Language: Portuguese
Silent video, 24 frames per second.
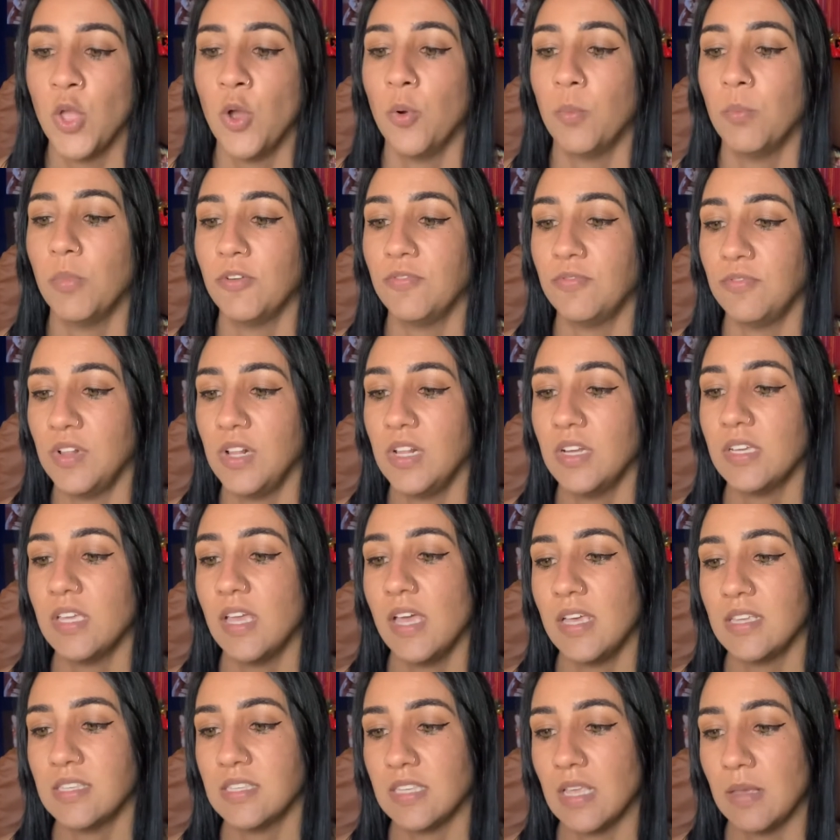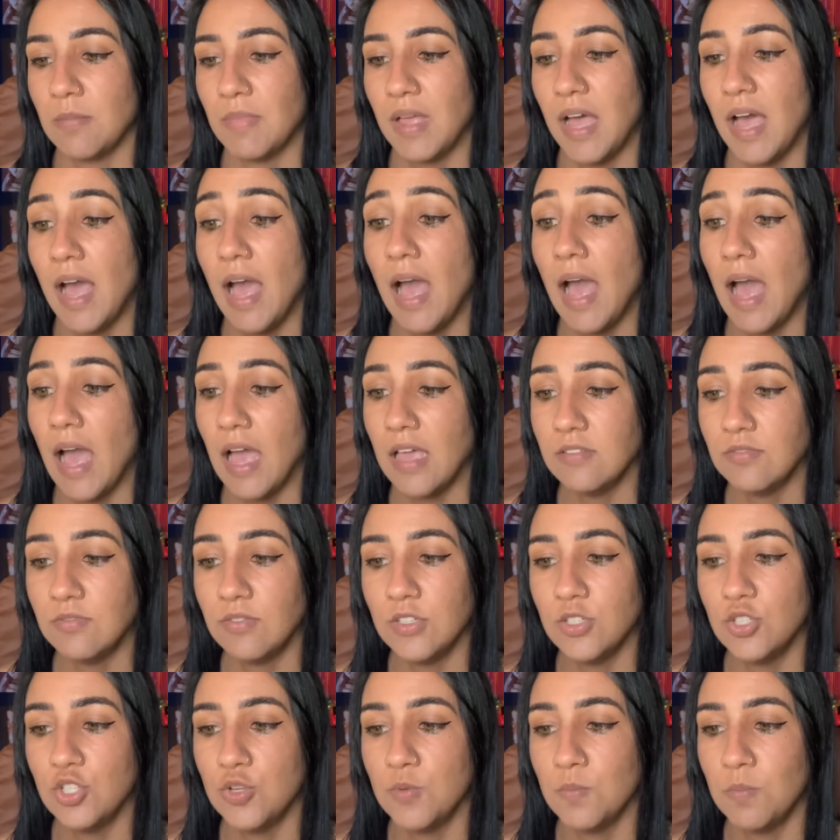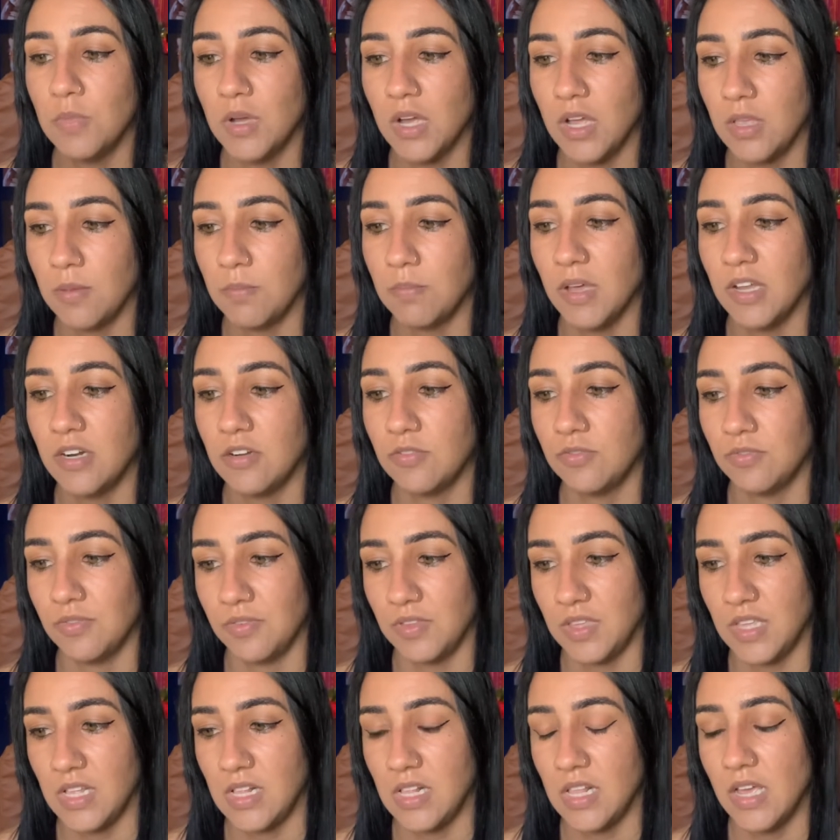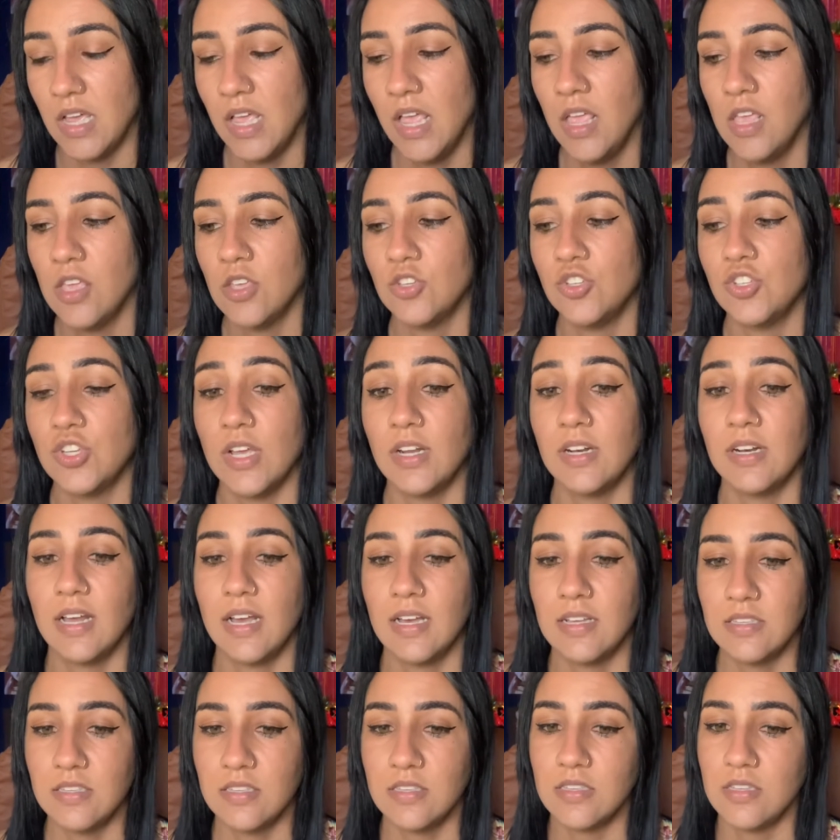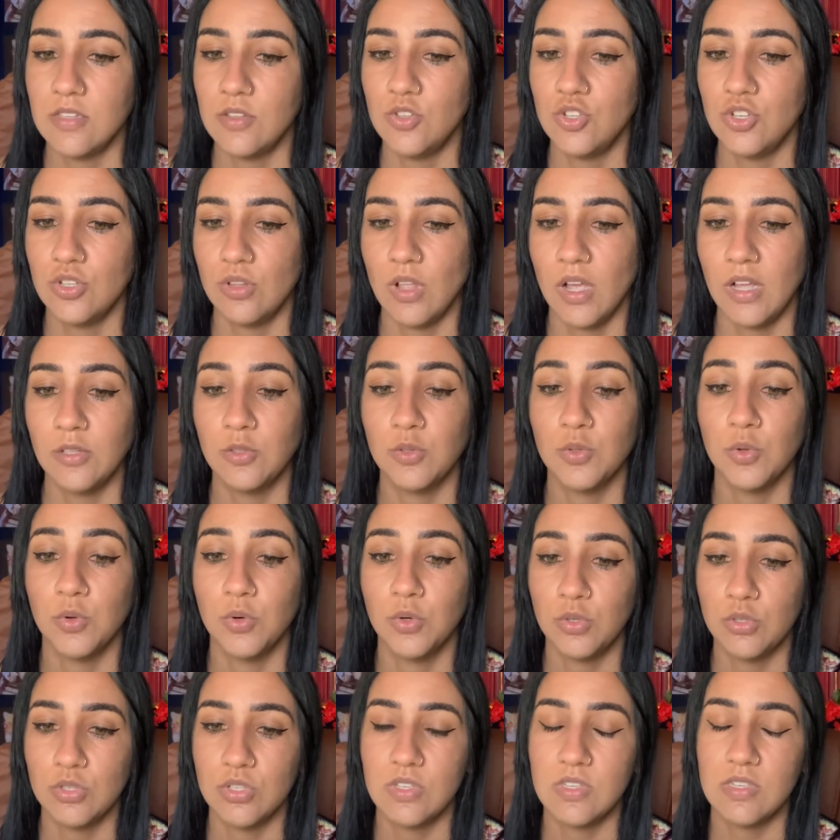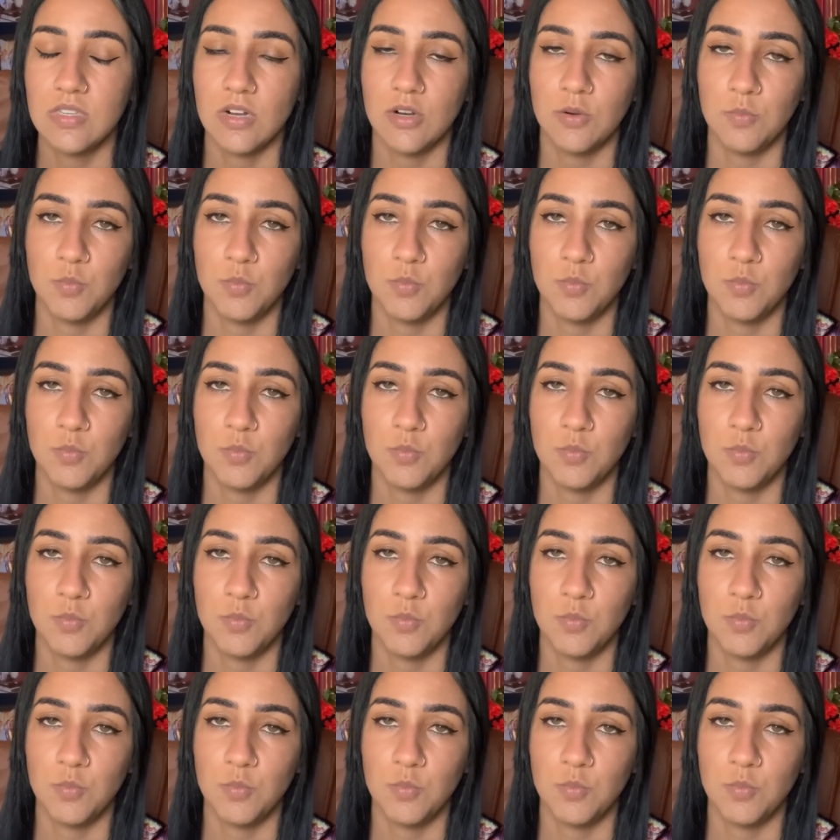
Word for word: Uma filha que recebe a raiva de mãe para filha e já nasce sentindo a dor de ser